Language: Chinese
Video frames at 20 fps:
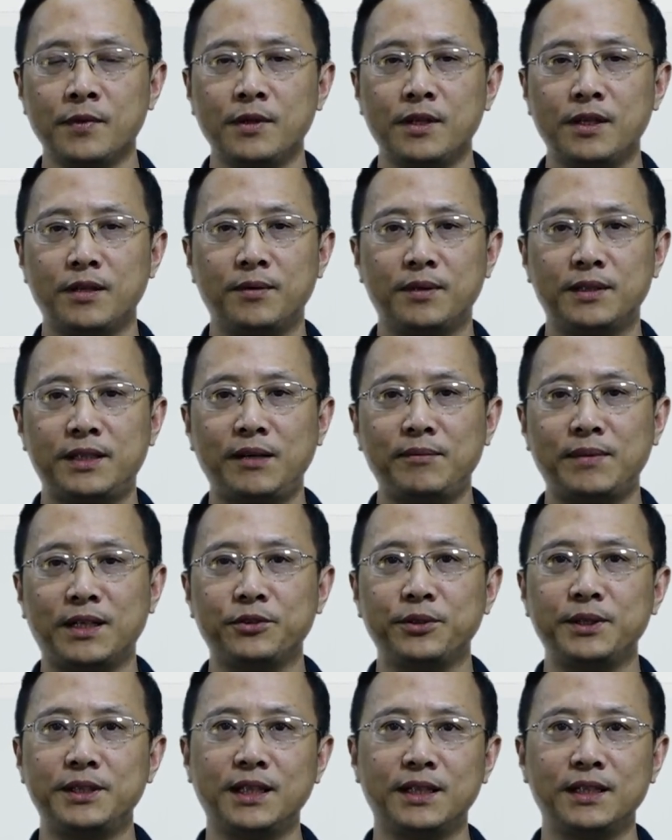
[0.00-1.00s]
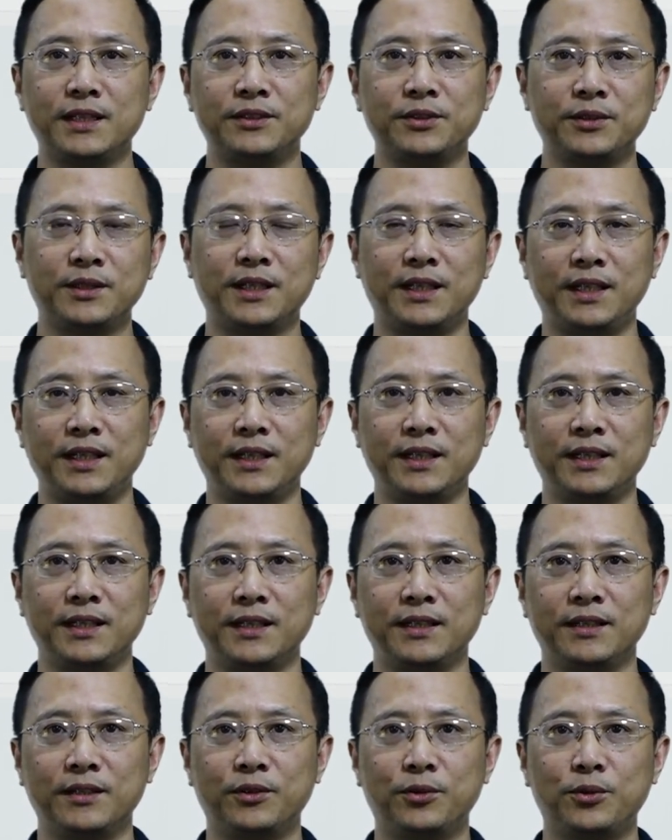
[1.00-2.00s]
那么代码对象呢，就可
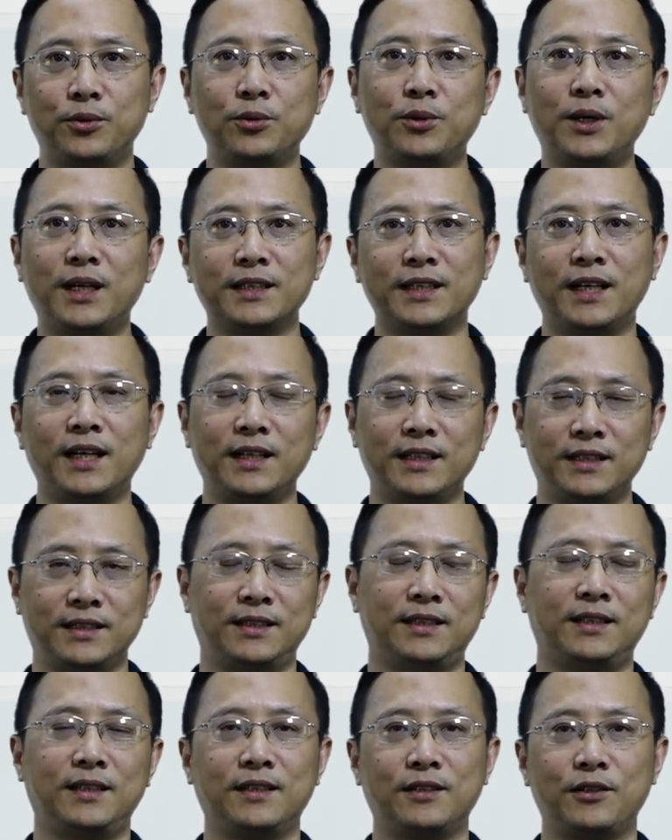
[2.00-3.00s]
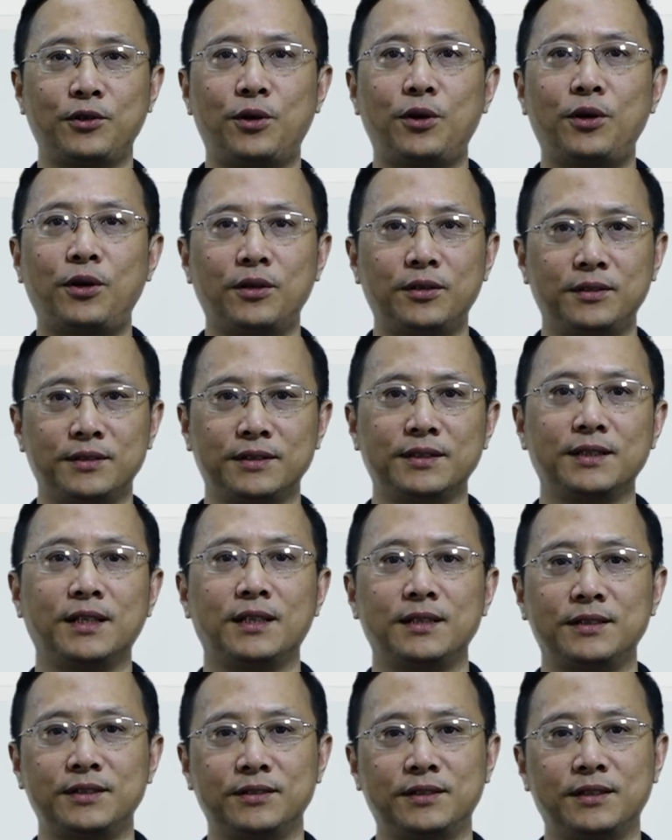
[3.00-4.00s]
以呼唤它啊，call 啊，
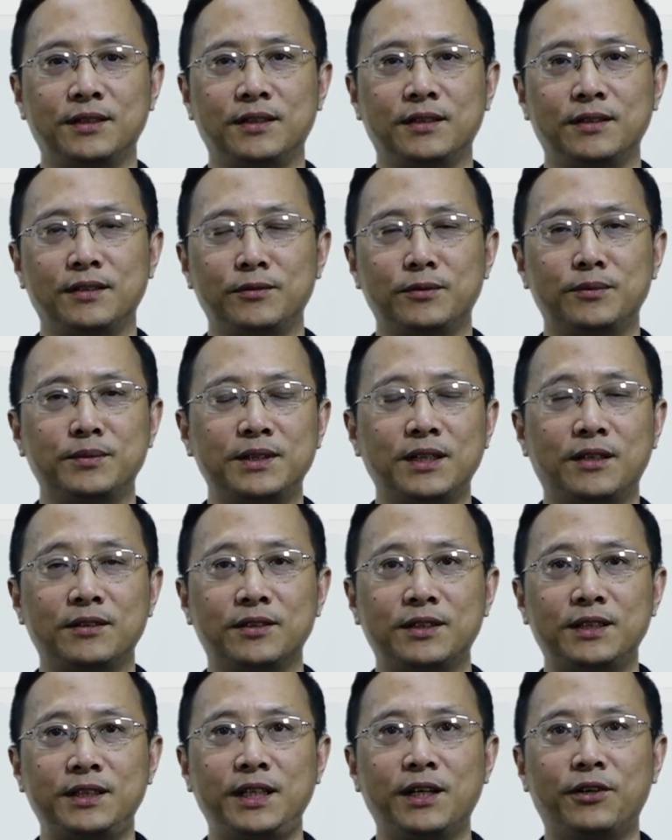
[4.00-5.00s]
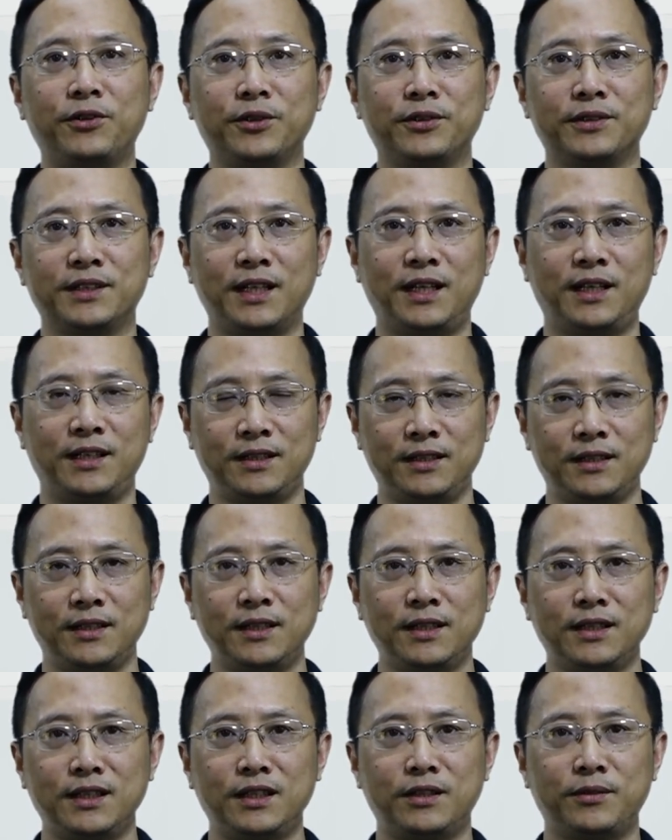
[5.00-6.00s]
就是我们叫做调用它。
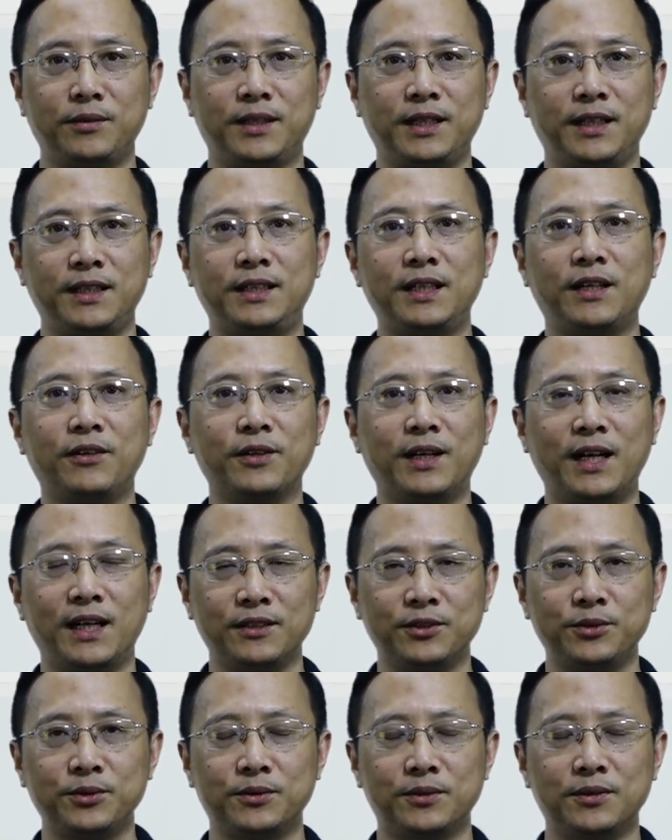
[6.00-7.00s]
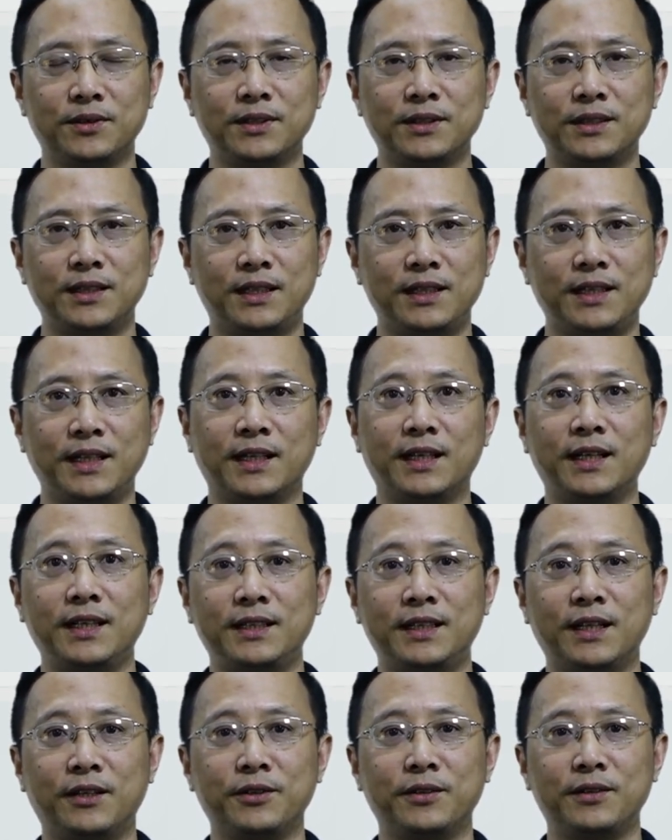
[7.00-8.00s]
那么可以调用函数，但是也可以
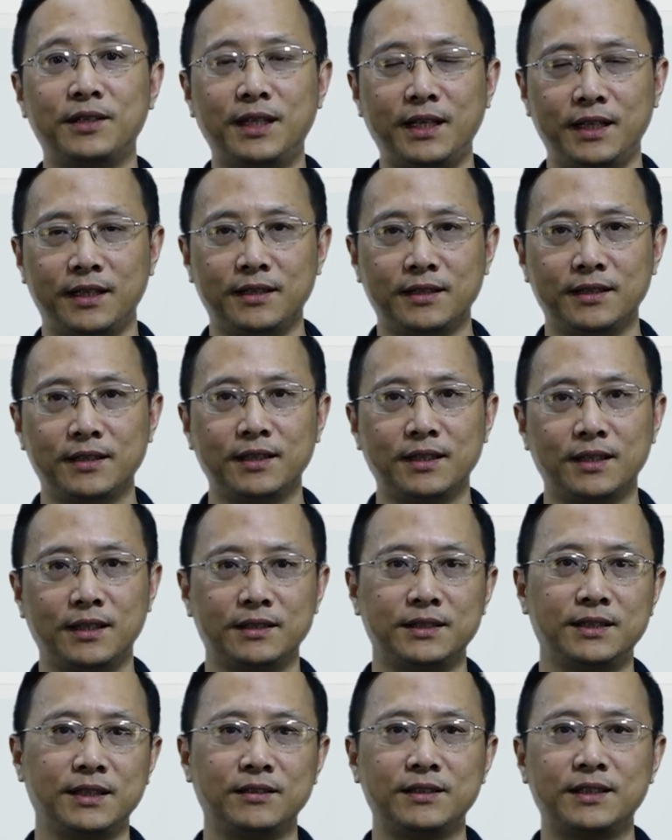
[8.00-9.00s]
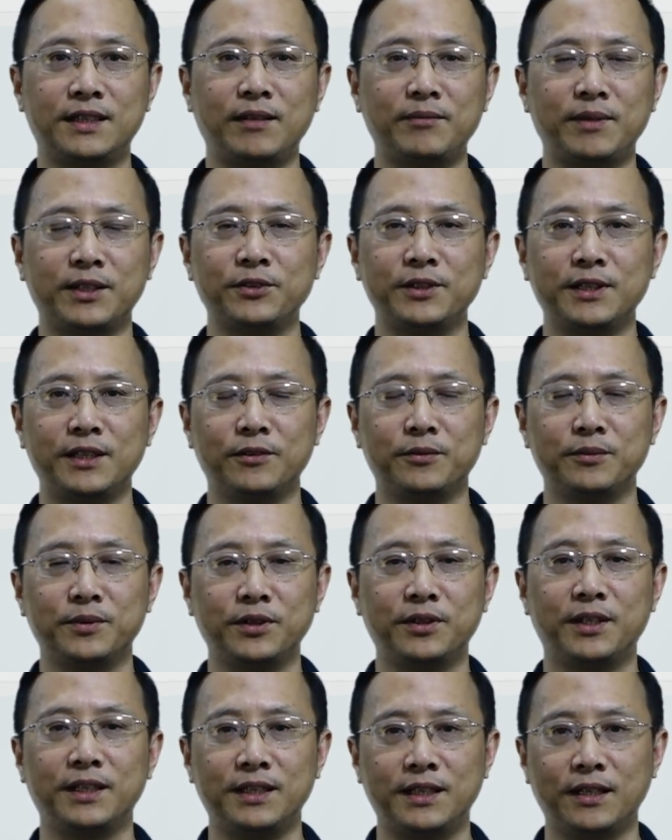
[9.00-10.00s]
调用类啊，只要是代码对象，我们都
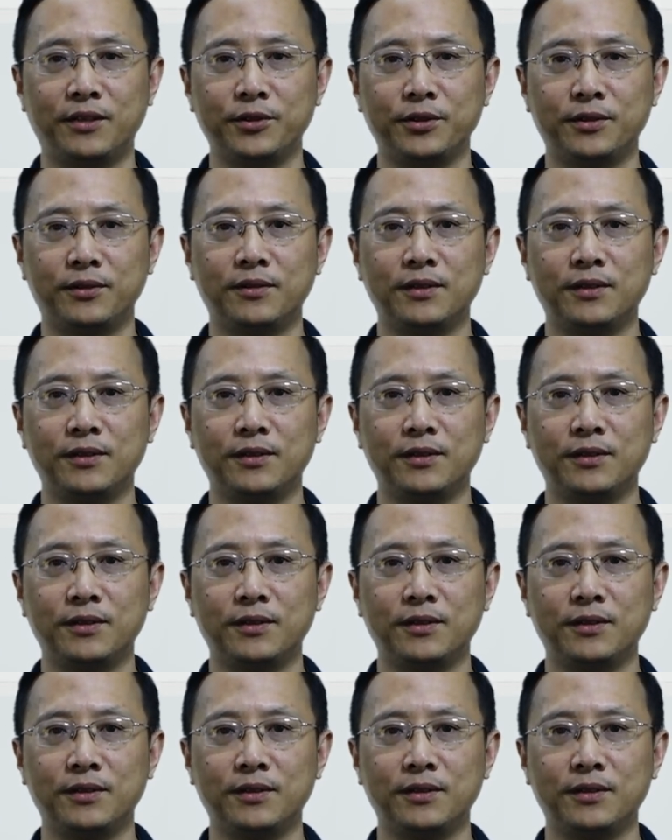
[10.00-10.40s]
可以调用。